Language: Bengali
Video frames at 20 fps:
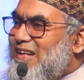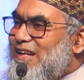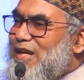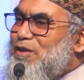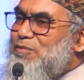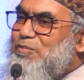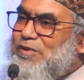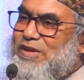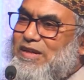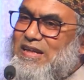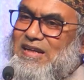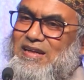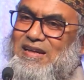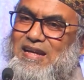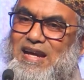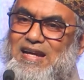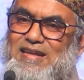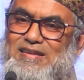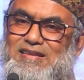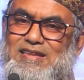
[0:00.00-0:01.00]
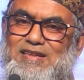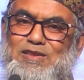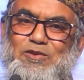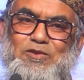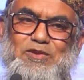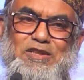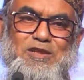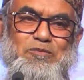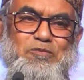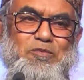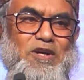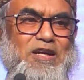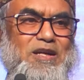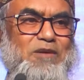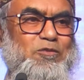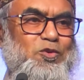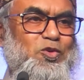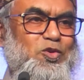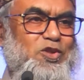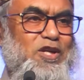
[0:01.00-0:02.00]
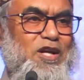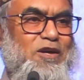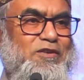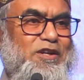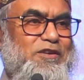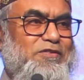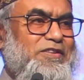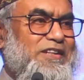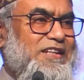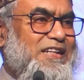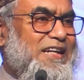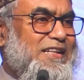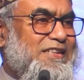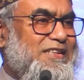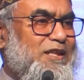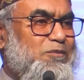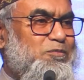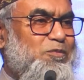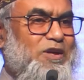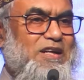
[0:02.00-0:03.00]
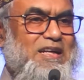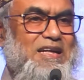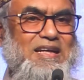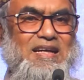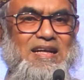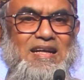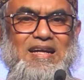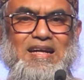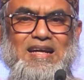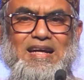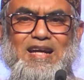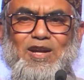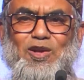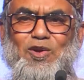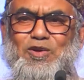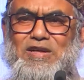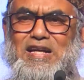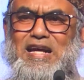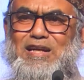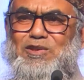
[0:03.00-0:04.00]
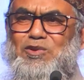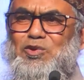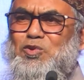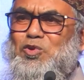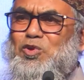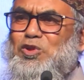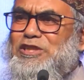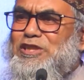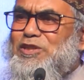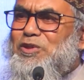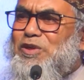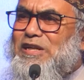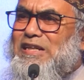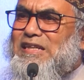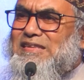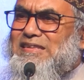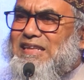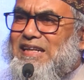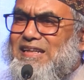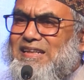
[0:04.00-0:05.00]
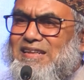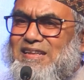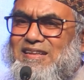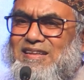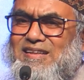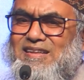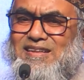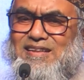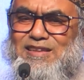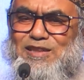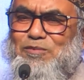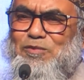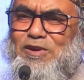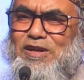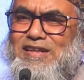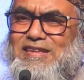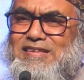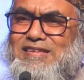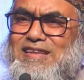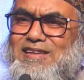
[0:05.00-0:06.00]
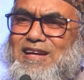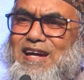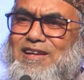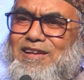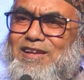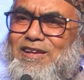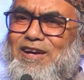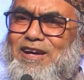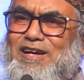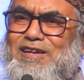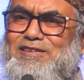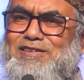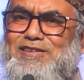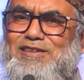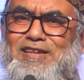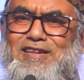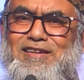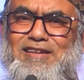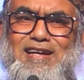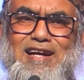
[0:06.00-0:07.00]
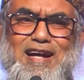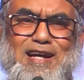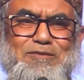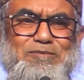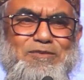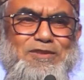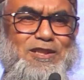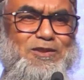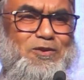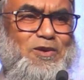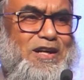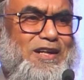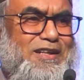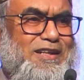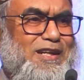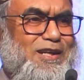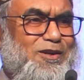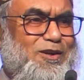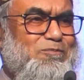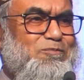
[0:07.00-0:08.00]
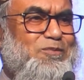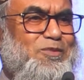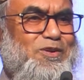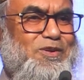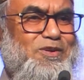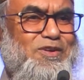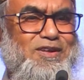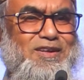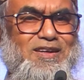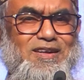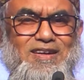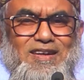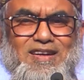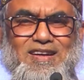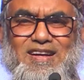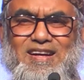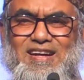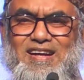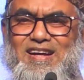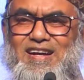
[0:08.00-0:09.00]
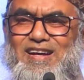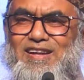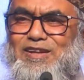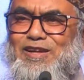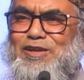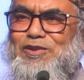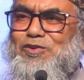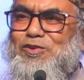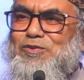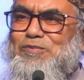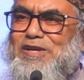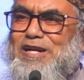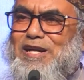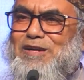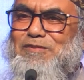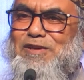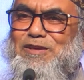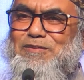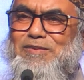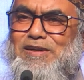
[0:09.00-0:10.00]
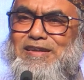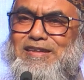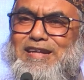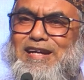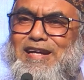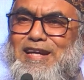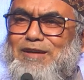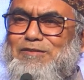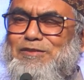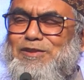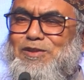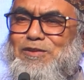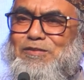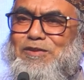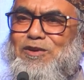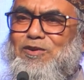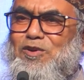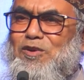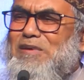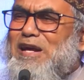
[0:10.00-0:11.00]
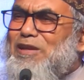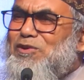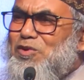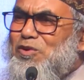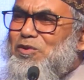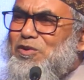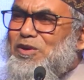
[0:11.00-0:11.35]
এরপরে একদিন দুদিন পরে উটটা আবার ফিরে আসার পরে লোকটা এত খুশি হয়ে যায় যে বলে যে আল্লাহ আন্তা আব্দি ও আনা রব্বুক আল্লাহ তুমি আমার বান্দার আমি তোমার রব এত